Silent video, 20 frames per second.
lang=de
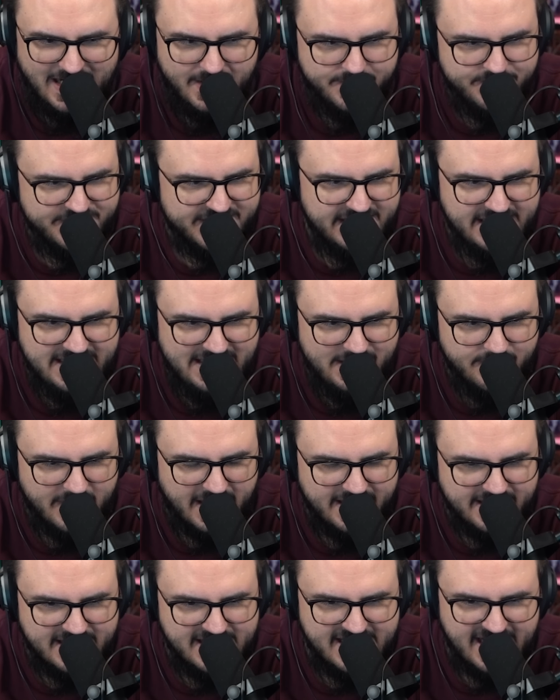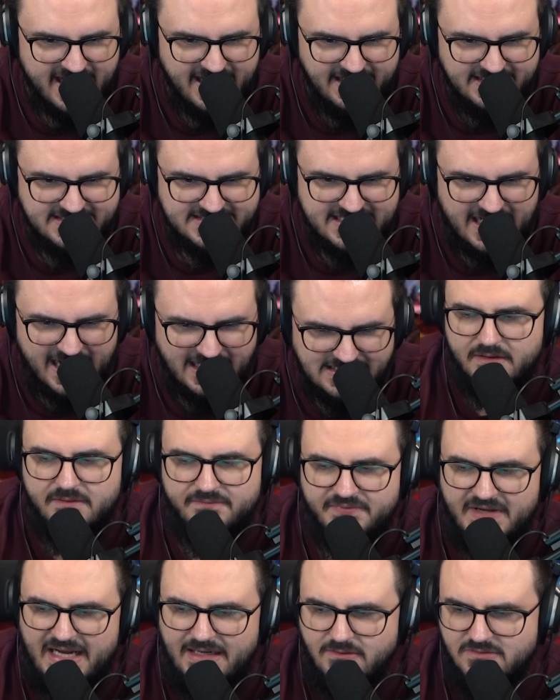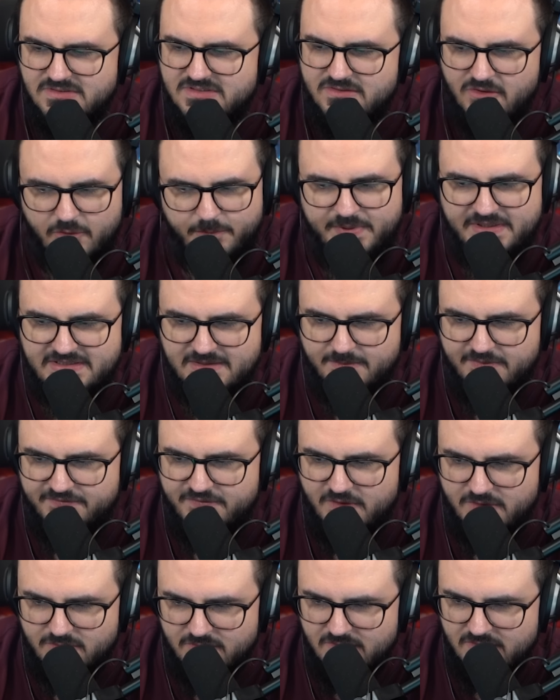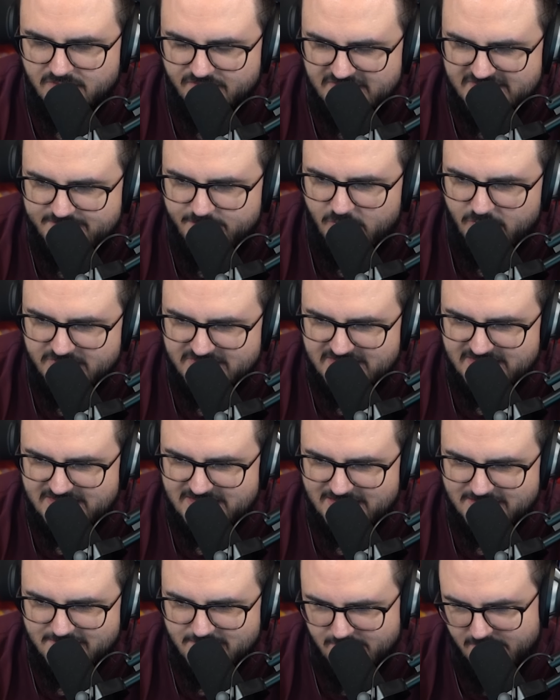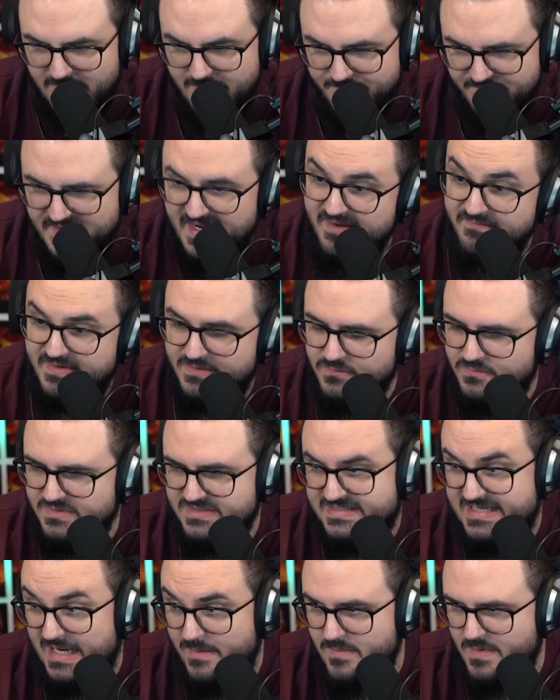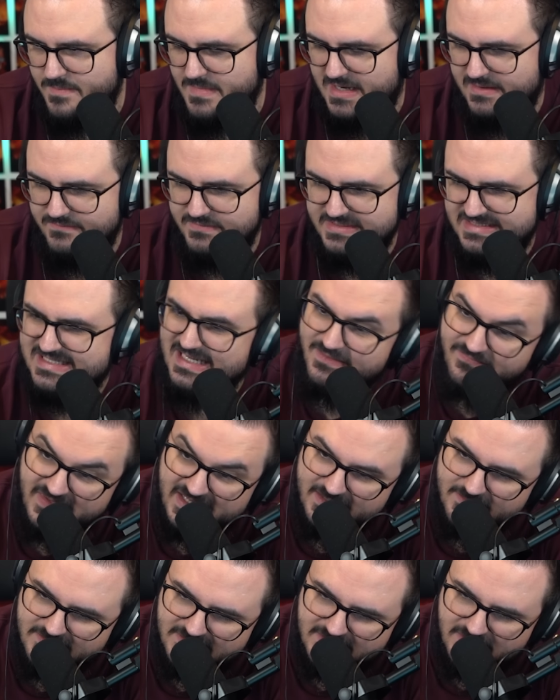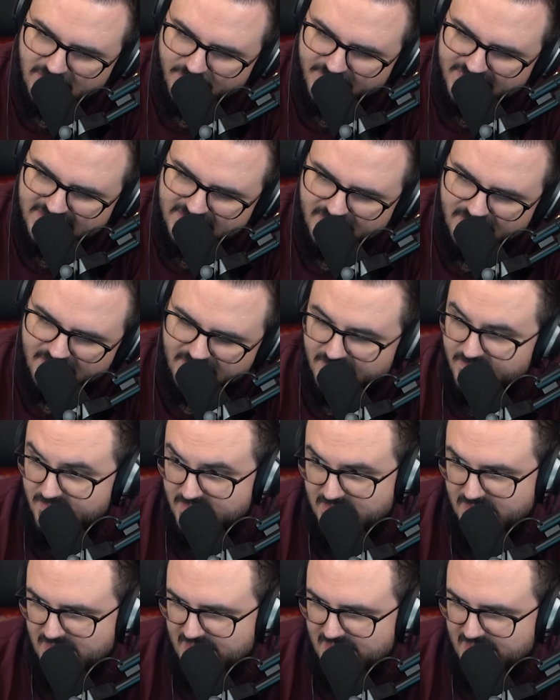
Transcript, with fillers: Haben die niemanden, der ihnen sagt, frag uns doch bitte, bevor du irgendwas postest dazu, huh? Ey, wenn du ein Statement machen willst, ey, frag uns doch bitte, ne?